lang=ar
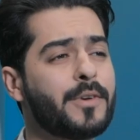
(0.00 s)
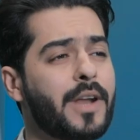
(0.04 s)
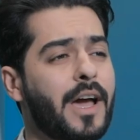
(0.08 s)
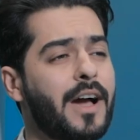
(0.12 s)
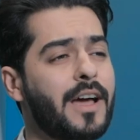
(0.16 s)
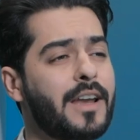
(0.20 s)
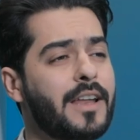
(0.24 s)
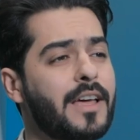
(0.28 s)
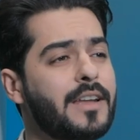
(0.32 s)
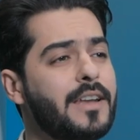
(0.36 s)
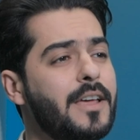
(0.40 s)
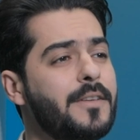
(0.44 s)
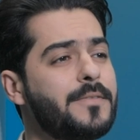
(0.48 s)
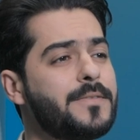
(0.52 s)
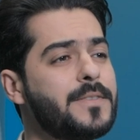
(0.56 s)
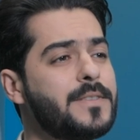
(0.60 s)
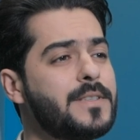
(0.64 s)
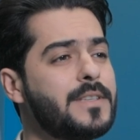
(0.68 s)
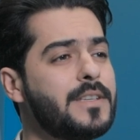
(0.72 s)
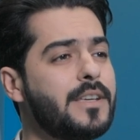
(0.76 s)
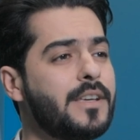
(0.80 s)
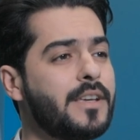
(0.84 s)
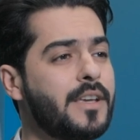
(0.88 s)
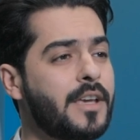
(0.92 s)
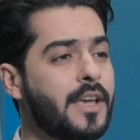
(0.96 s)
على
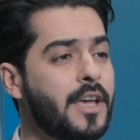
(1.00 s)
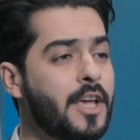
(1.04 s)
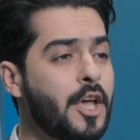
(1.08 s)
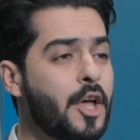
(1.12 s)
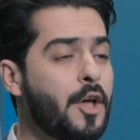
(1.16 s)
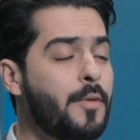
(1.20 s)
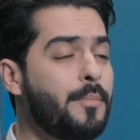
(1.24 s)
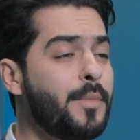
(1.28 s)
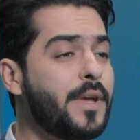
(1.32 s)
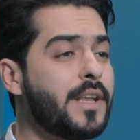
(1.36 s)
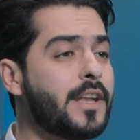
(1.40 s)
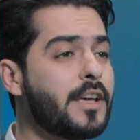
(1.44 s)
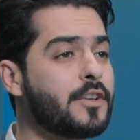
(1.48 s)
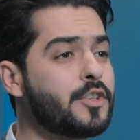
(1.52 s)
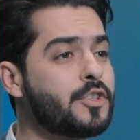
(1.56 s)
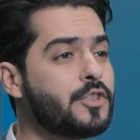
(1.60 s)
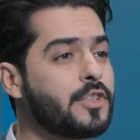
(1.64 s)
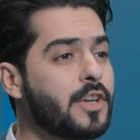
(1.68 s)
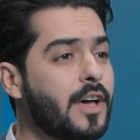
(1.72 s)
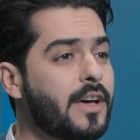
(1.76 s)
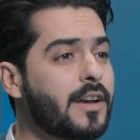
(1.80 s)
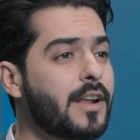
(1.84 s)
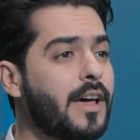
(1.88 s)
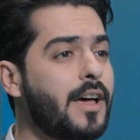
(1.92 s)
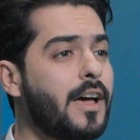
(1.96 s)
نفسي من
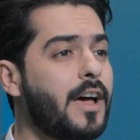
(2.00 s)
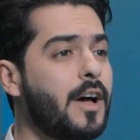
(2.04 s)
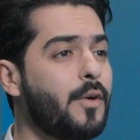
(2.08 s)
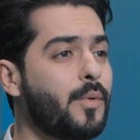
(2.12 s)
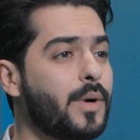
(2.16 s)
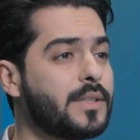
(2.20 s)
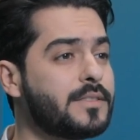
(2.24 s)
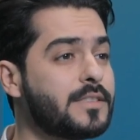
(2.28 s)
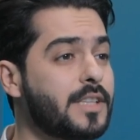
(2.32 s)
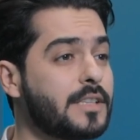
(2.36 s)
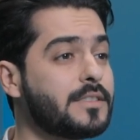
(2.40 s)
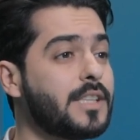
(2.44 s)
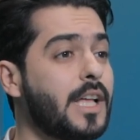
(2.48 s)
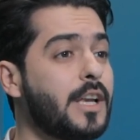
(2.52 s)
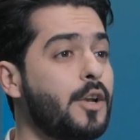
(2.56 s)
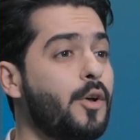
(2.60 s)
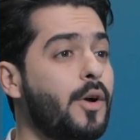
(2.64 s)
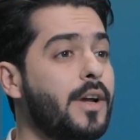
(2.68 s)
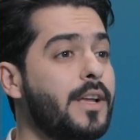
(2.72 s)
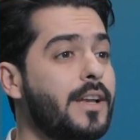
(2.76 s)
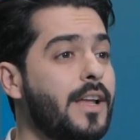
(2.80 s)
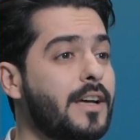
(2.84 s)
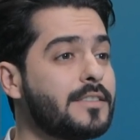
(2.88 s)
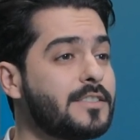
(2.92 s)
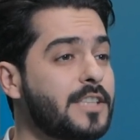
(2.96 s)
الشره والتطلع
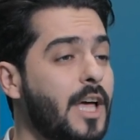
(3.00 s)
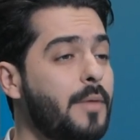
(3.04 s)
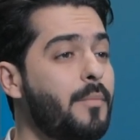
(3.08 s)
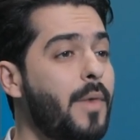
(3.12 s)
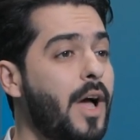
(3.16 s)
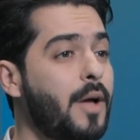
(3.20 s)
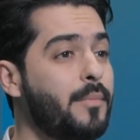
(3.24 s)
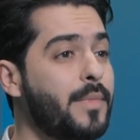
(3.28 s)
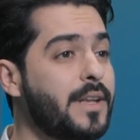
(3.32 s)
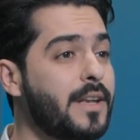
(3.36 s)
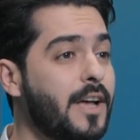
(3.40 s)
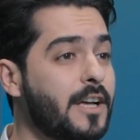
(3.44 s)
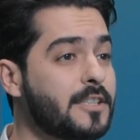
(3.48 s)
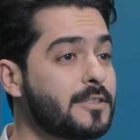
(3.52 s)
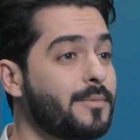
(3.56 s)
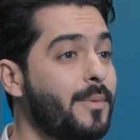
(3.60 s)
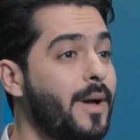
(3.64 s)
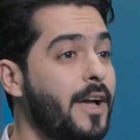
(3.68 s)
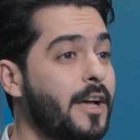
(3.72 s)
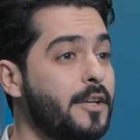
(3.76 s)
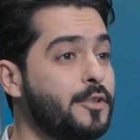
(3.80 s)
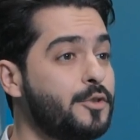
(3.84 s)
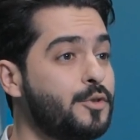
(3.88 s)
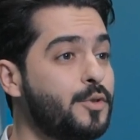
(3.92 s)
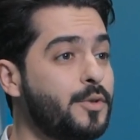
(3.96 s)
إلى طمع من
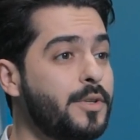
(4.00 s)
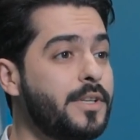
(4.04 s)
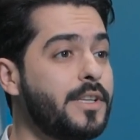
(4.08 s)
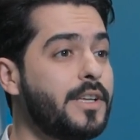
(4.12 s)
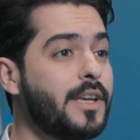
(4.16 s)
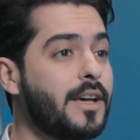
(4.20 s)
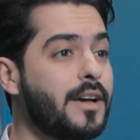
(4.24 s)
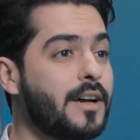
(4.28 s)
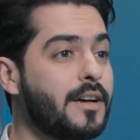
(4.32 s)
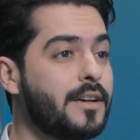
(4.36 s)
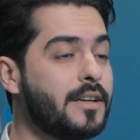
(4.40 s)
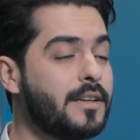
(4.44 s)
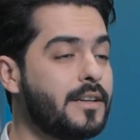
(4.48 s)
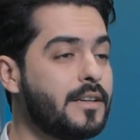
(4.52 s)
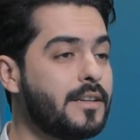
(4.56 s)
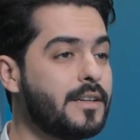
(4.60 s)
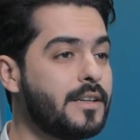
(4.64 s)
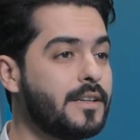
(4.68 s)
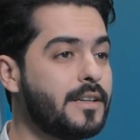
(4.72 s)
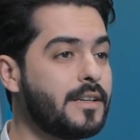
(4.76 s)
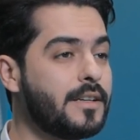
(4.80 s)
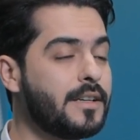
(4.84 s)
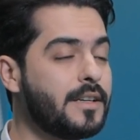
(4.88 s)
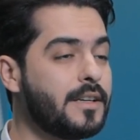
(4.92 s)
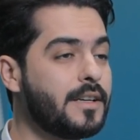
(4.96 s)
أطماع الدنيا
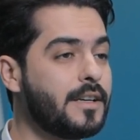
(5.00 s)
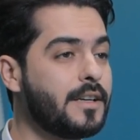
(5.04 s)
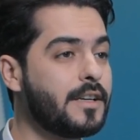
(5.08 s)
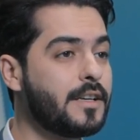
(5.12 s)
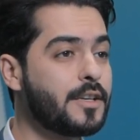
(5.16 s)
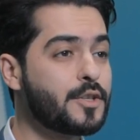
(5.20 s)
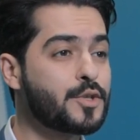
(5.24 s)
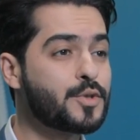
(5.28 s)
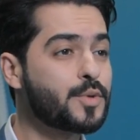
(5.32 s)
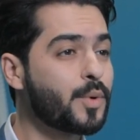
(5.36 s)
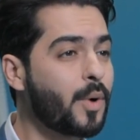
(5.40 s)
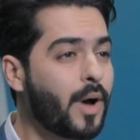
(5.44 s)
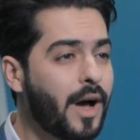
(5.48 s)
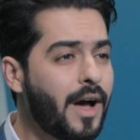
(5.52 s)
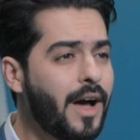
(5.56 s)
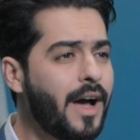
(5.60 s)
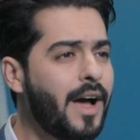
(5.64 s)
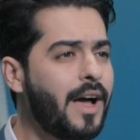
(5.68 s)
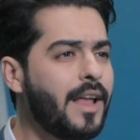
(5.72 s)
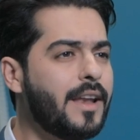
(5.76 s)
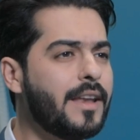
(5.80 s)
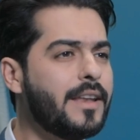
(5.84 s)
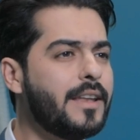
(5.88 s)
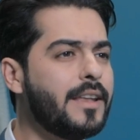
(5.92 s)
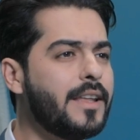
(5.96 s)

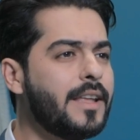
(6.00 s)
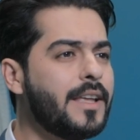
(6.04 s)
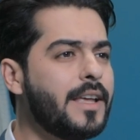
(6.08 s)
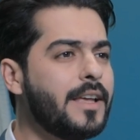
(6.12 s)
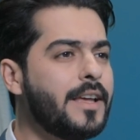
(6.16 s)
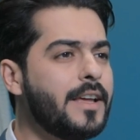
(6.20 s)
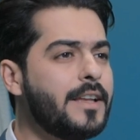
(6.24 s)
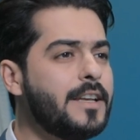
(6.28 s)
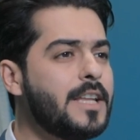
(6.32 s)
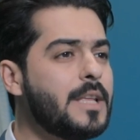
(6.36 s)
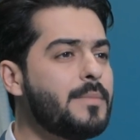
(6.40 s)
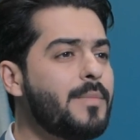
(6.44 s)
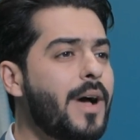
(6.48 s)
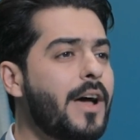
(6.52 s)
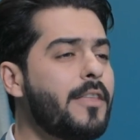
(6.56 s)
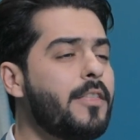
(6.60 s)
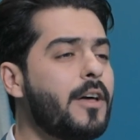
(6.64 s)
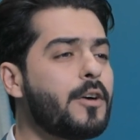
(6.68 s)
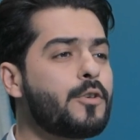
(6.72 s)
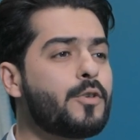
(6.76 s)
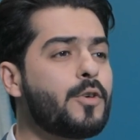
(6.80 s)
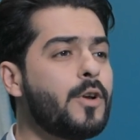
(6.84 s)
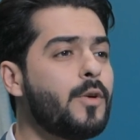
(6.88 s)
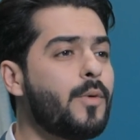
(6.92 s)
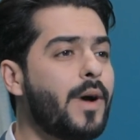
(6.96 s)
سؤال لماذا
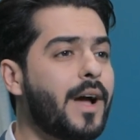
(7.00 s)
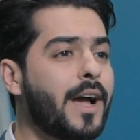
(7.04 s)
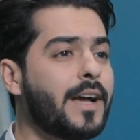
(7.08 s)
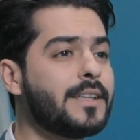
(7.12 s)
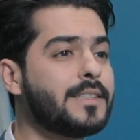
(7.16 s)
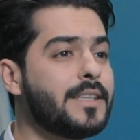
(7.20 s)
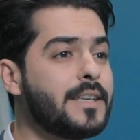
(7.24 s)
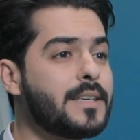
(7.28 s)
كل واحد